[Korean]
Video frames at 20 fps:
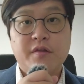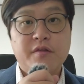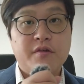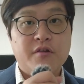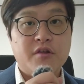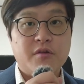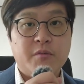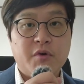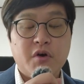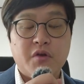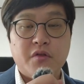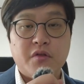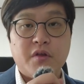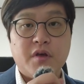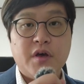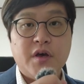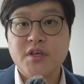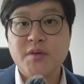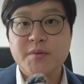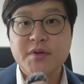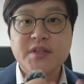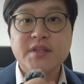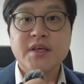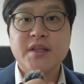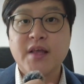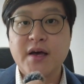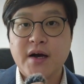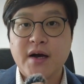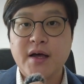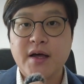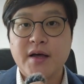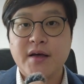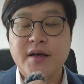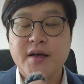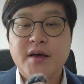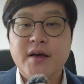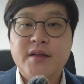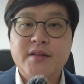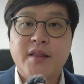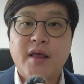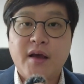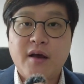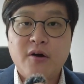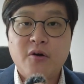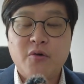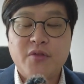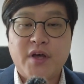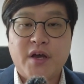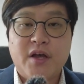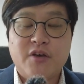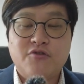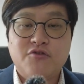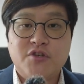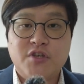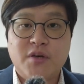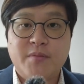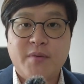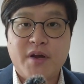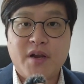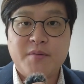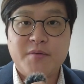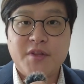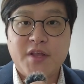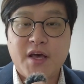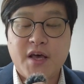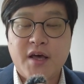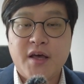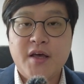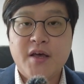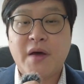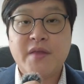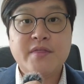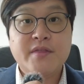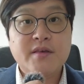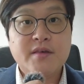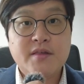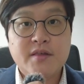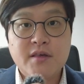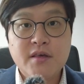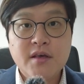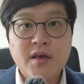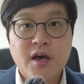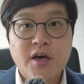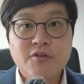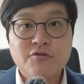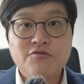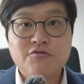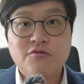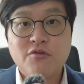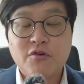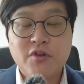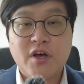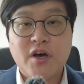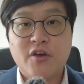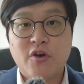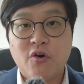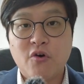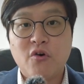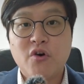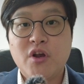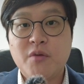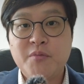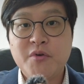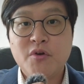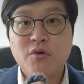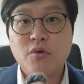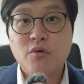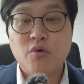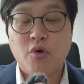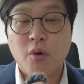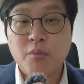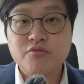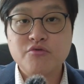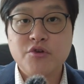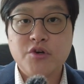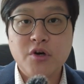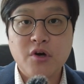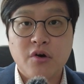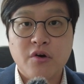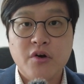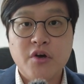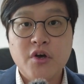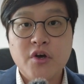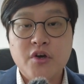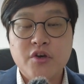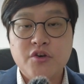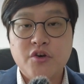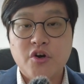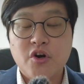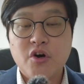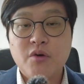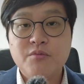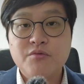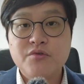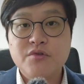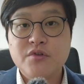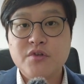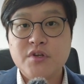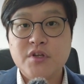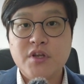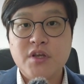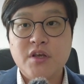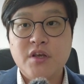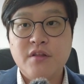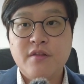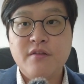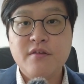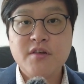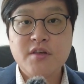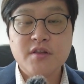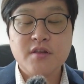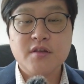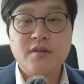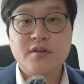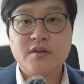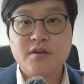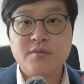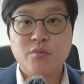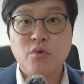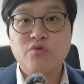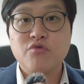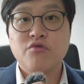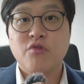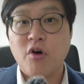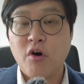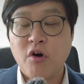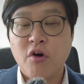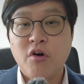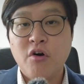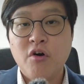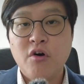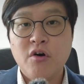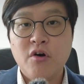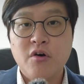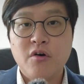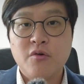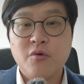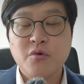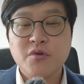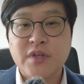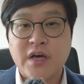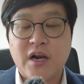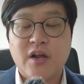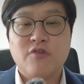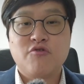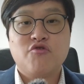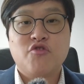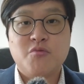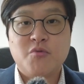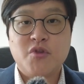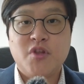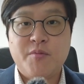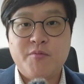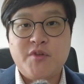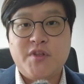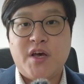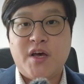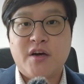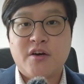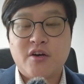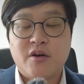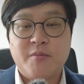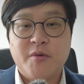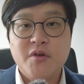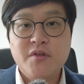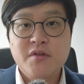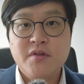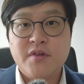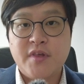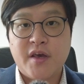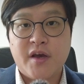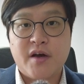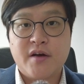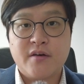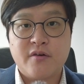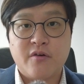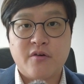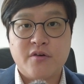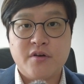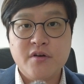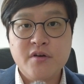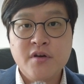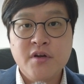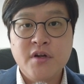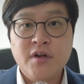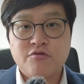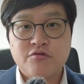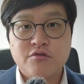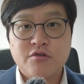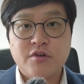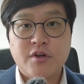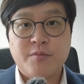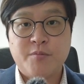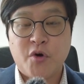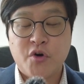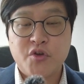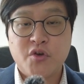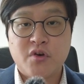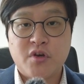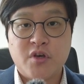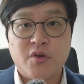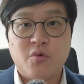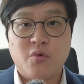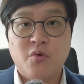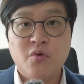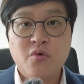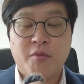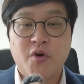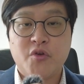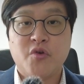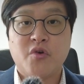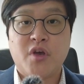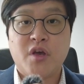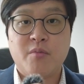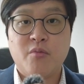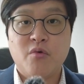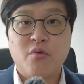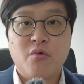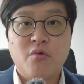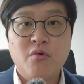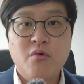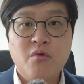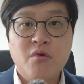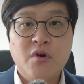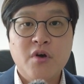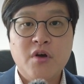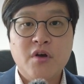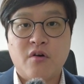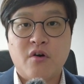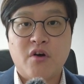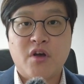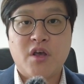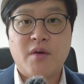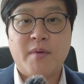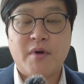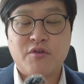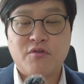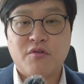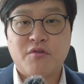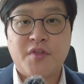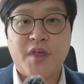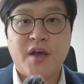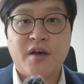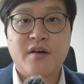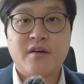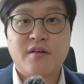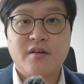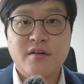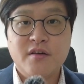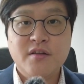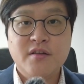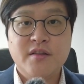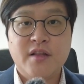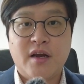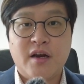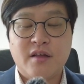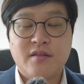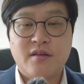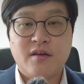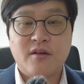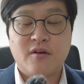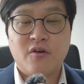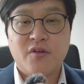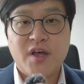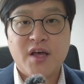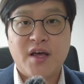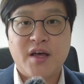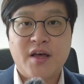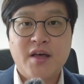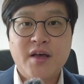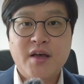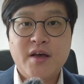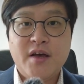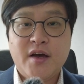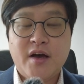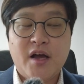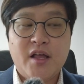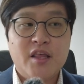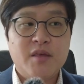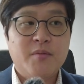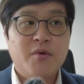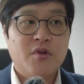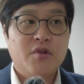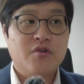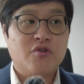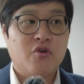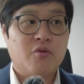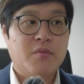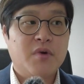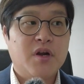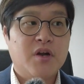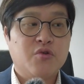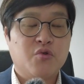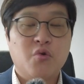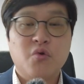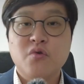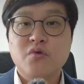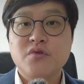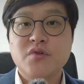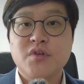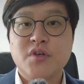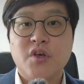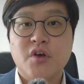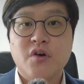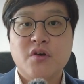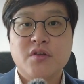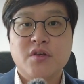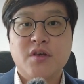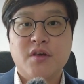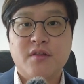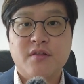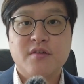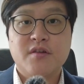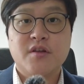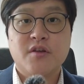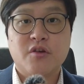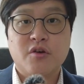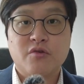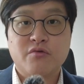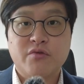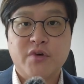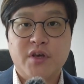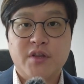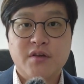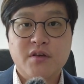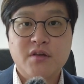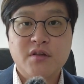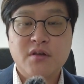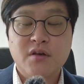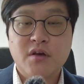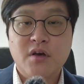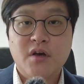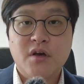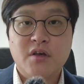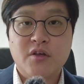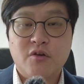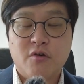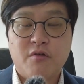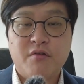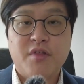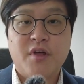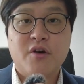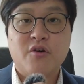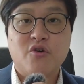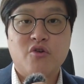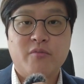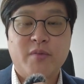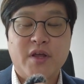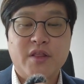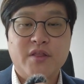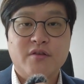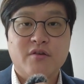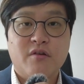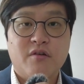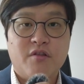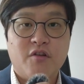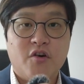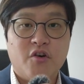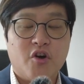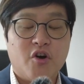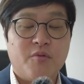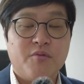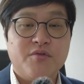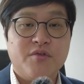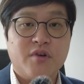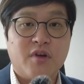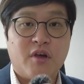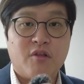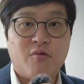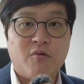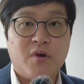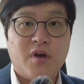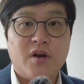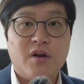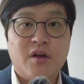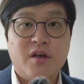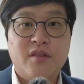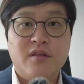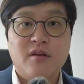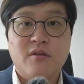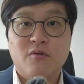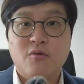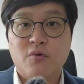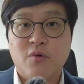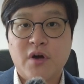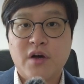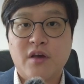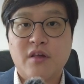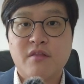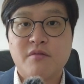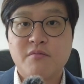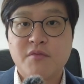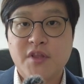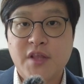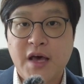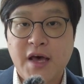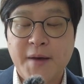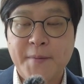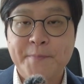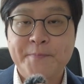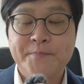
있으시면 이 밑에다가 댓글로 달아주시기 바랍니다. 반드시 한국어나 영어일 필요도 없고요. 여러분들이 쓰시는 그 모국어로 달아주시면 됩니다. 그러면 제가 그거를 구글 번역기로 번역해보고 거기에 맞춰서 댓글을 달아드리거나 아니면 정말 좋은 의견이 있으실 경우에는 영상으로 만들어서 여러분들께 소개를 해드리도록 하겠습니다.